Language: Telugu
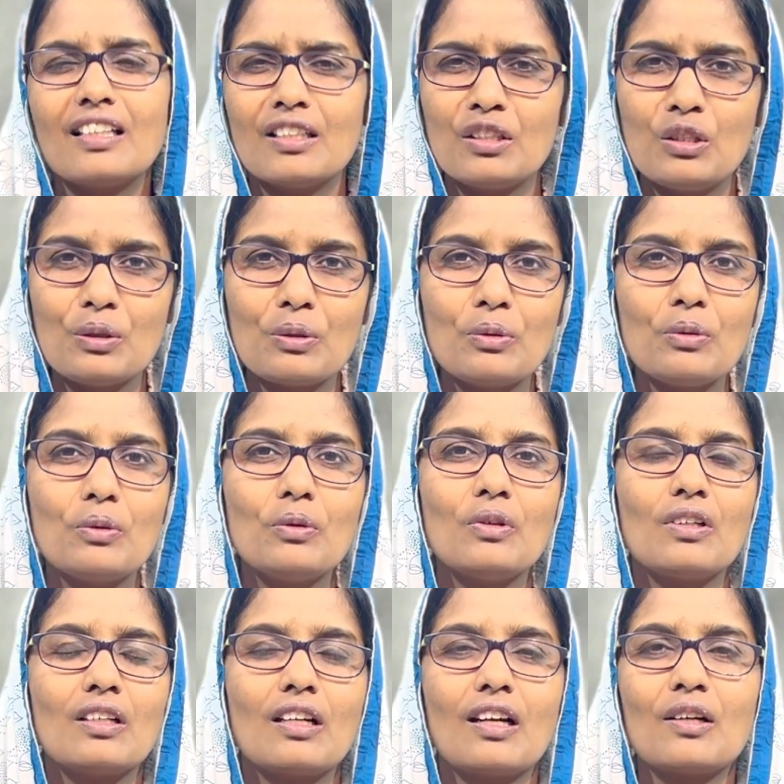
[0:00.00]
ఎందుకు
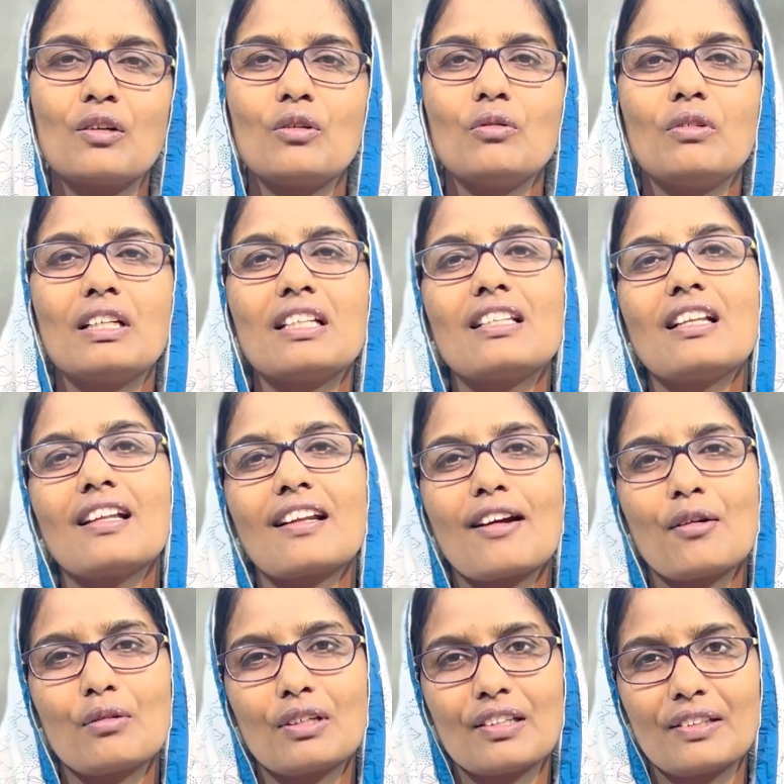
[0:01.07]
నాకు విడుదల
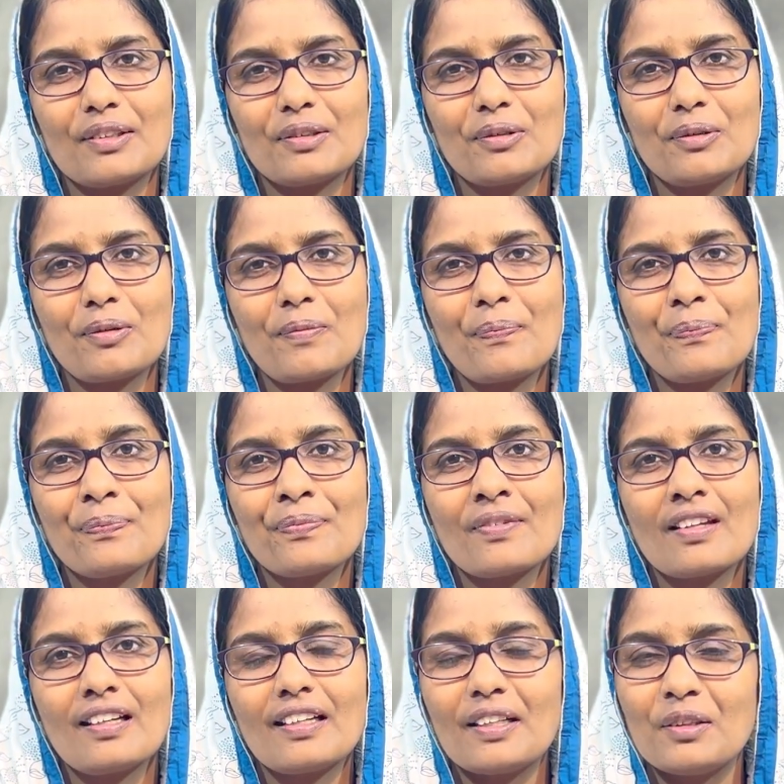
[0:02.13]
రావట్లేదు
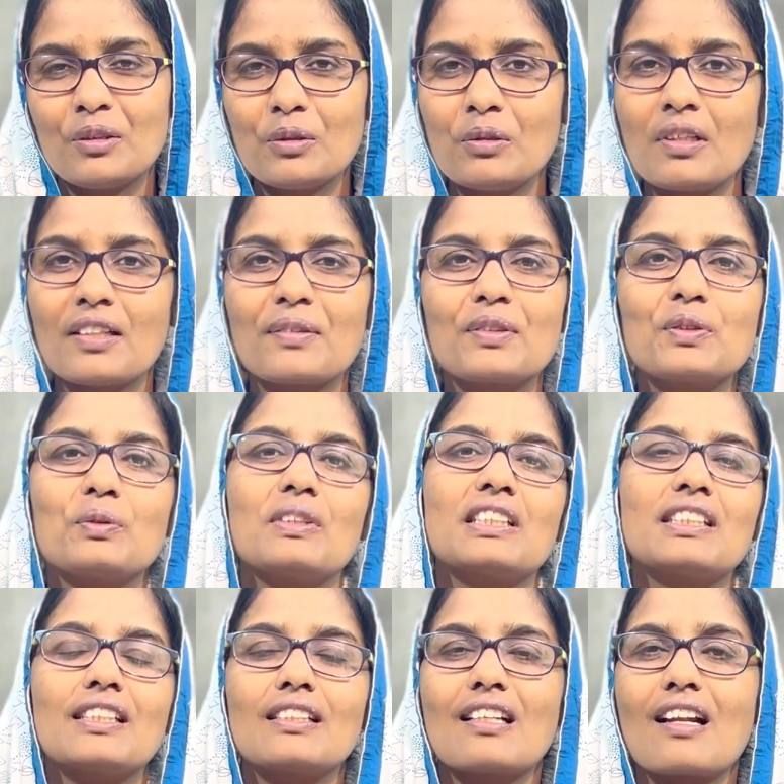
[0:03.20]
ఎందుకు నాకు
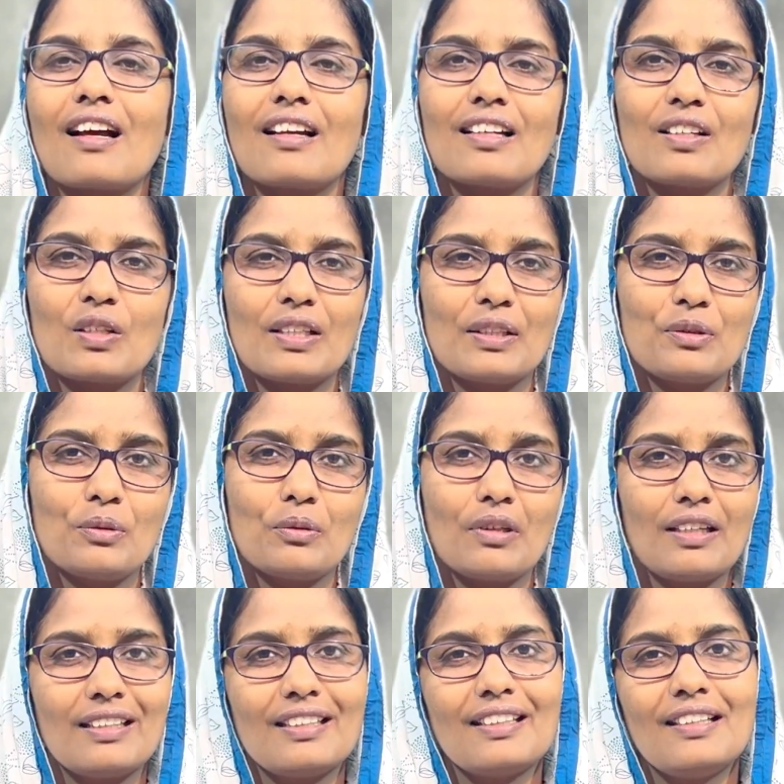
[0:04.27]
స్వస్థత రావట్లేదు
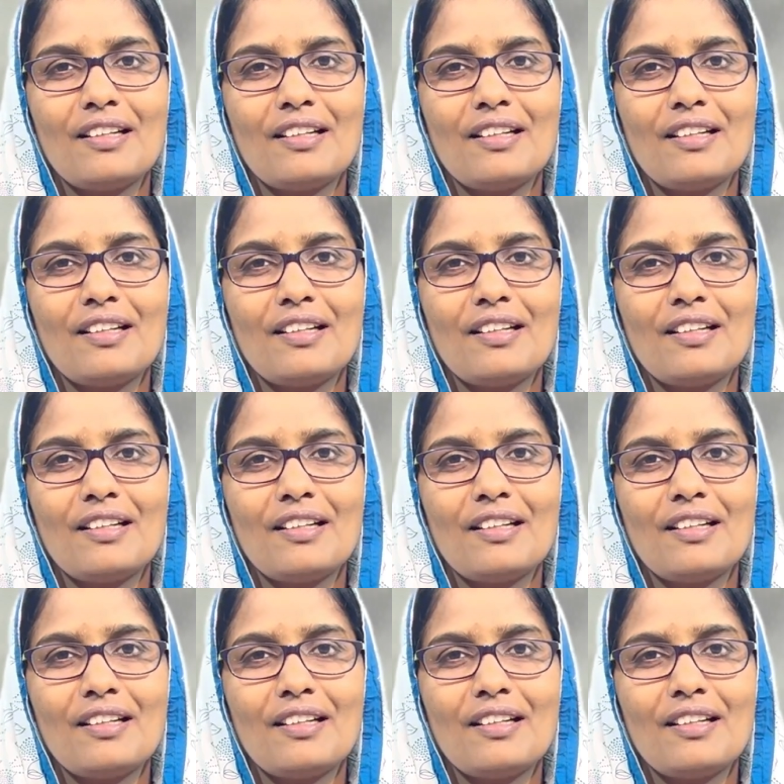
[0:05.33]
అని